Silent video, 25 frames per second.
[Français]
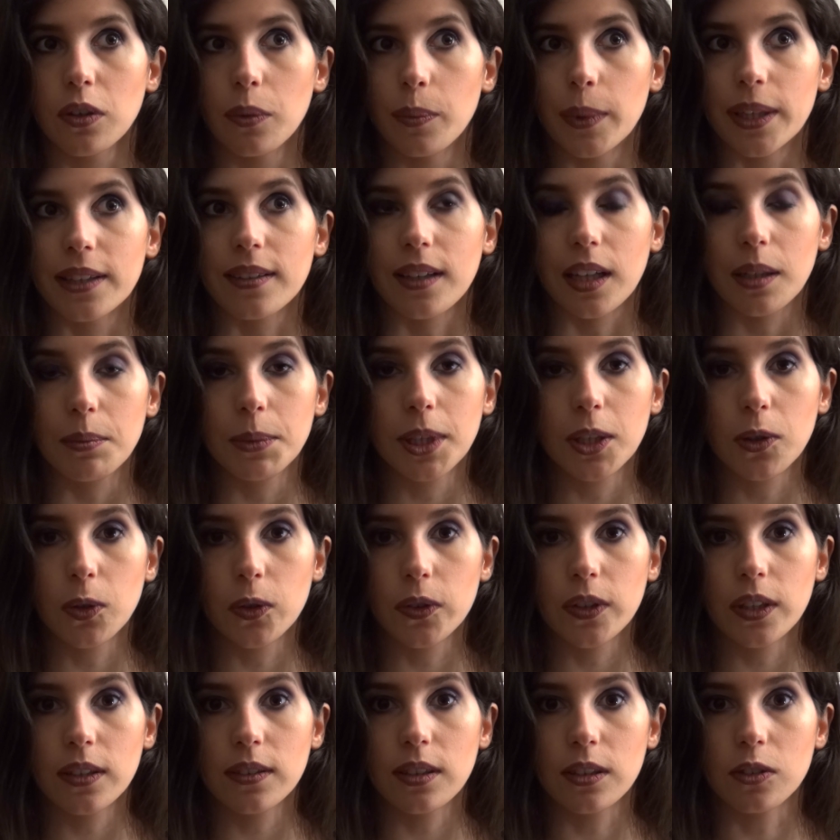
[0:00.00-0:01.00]
met très bien en
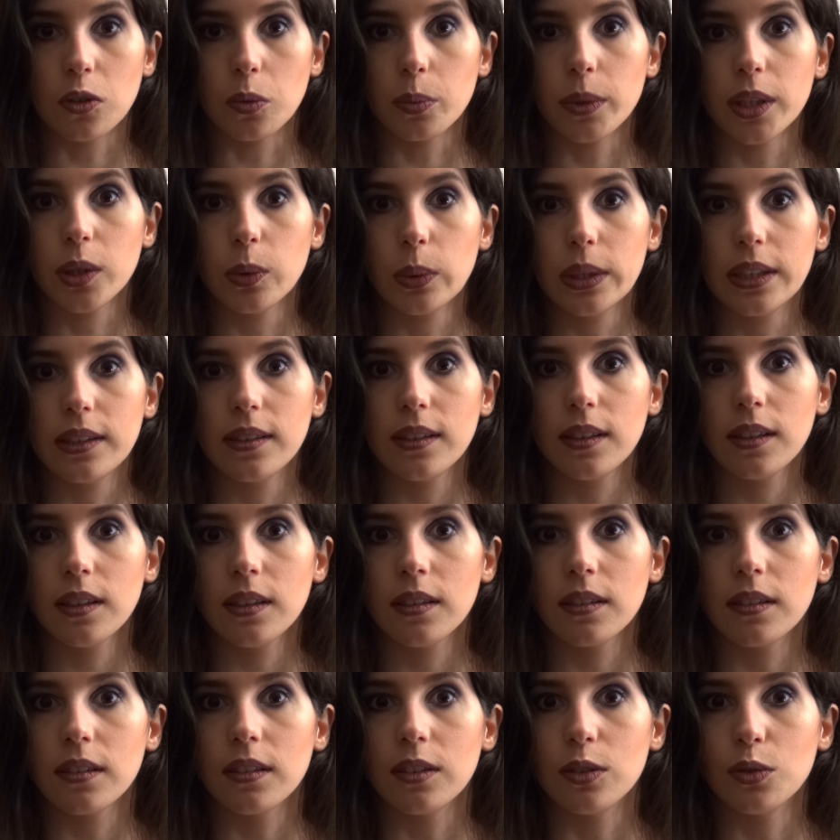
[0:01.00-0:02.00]
scène cette
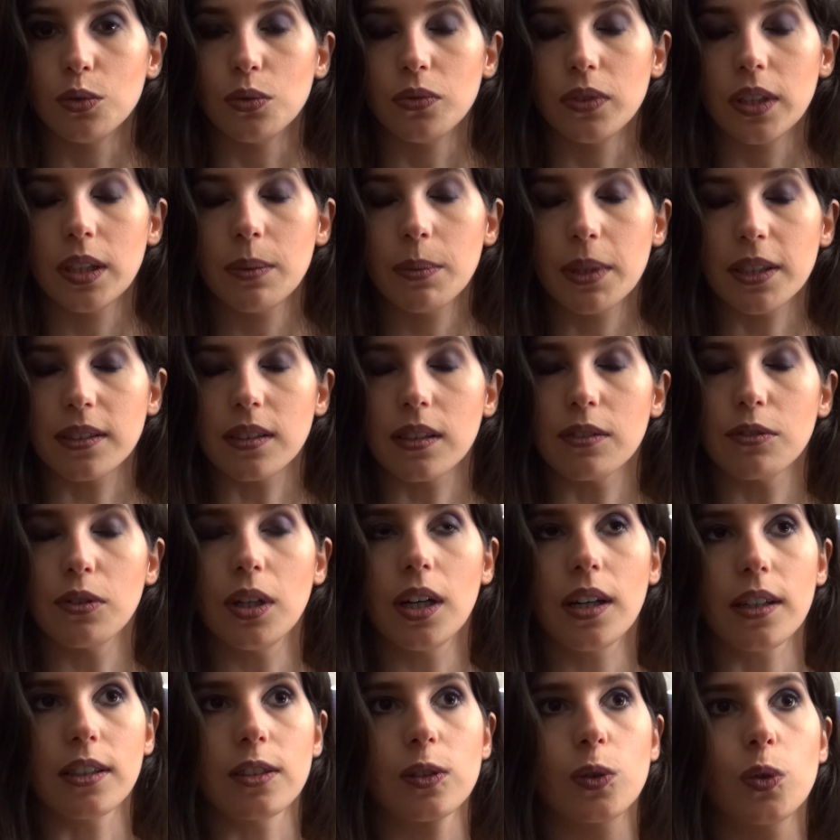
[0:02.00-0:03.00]
ambiguïté du film, à
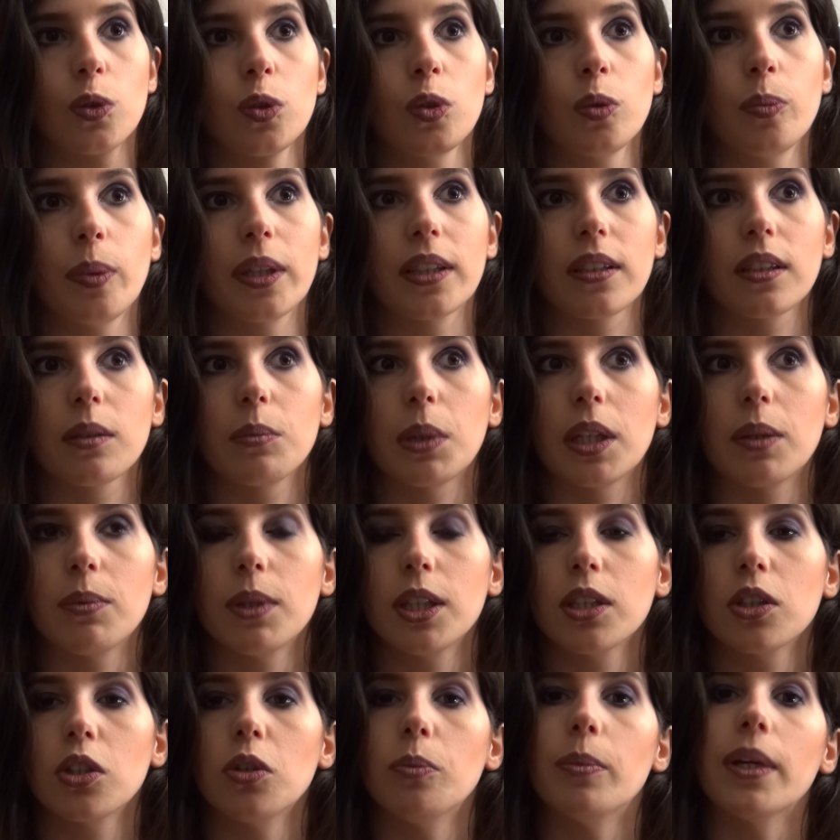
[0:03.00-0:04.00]
savoir, est-ce que Patrick
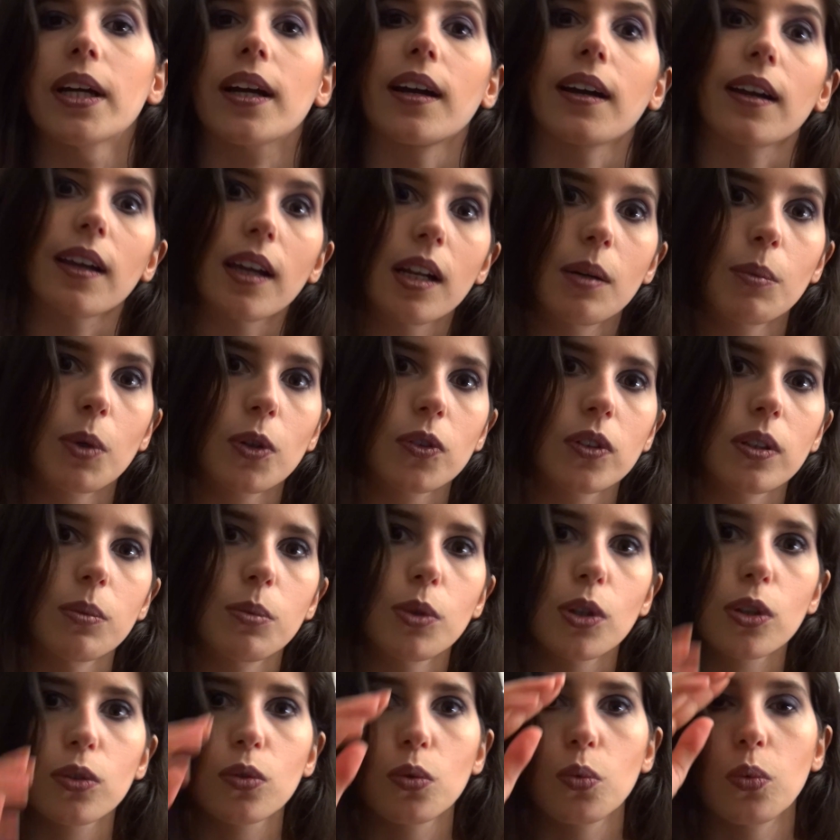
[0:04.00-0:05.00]
Bateman commet réellement ses
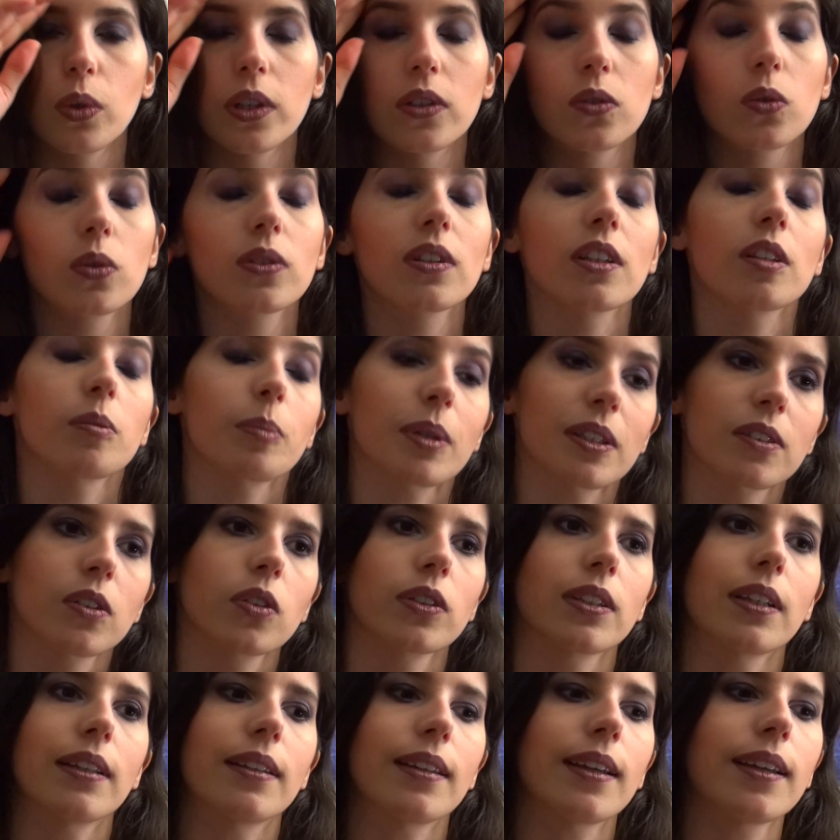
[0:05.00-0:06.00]
meurtres, ou est-ce que ça se passe dans sa